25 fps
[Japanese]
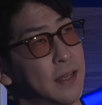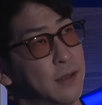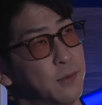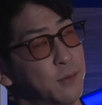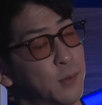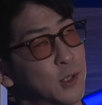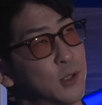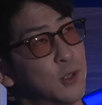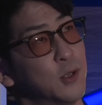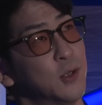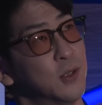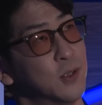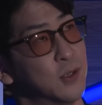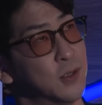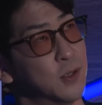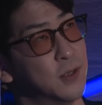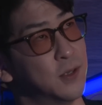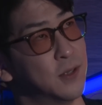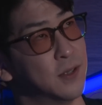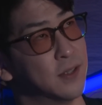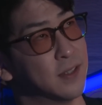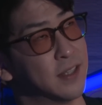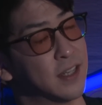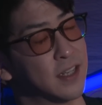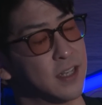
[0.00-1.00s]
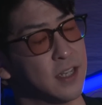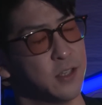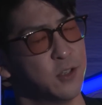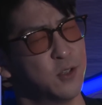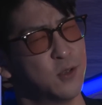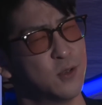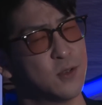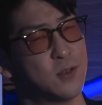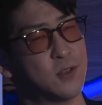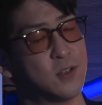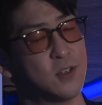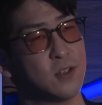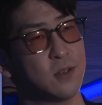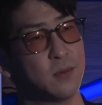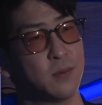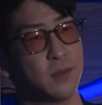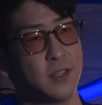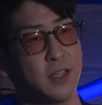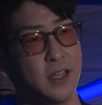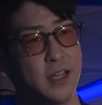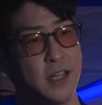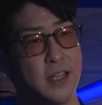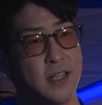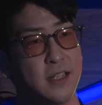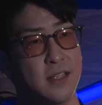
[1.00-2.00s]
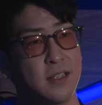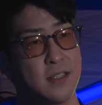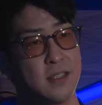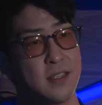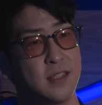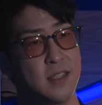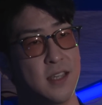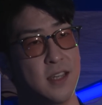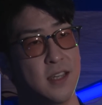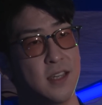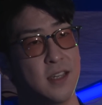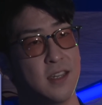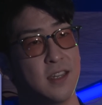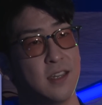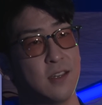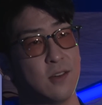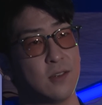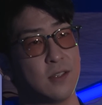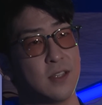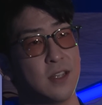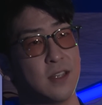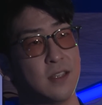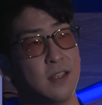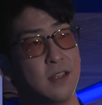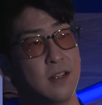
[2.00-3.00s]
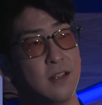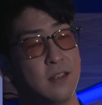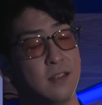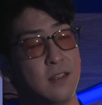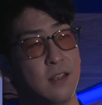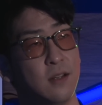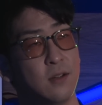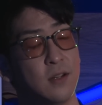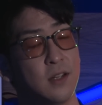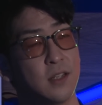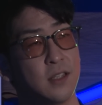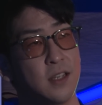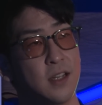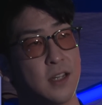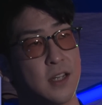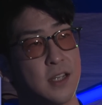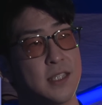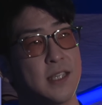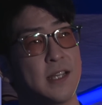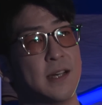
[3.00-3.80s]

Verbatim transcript: もっと言うと、なんか YouTube で生計を立てれてる方が